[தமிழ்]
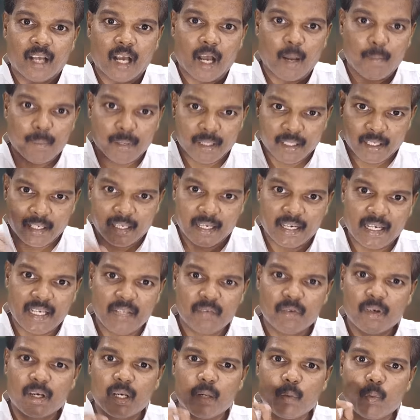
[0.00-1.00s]
அப்போ அந்த
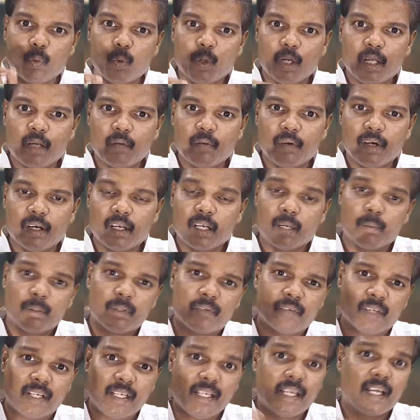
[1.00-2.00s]
நெகட்டிவான உணர்வுகளை நம்ம
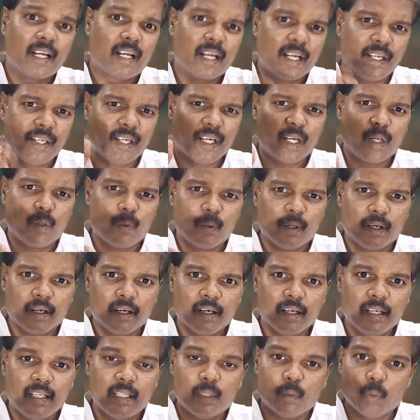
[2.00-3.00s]
சரியாக கையாளணுங்க
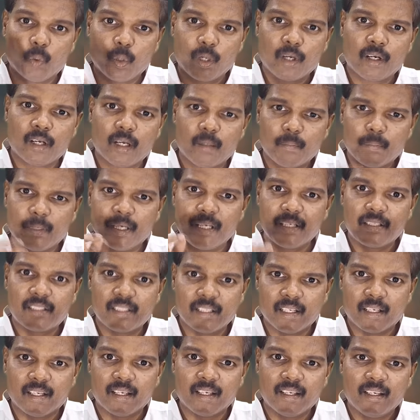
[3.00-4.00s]
இந்த ஒரு நாள்
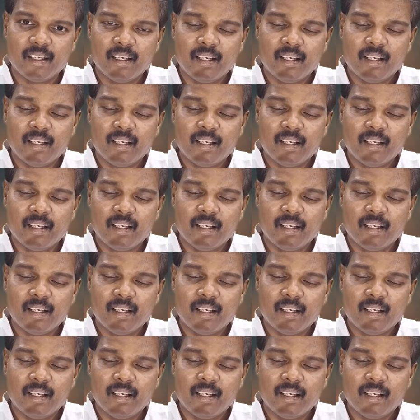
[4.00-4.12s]
பயிற்சியில்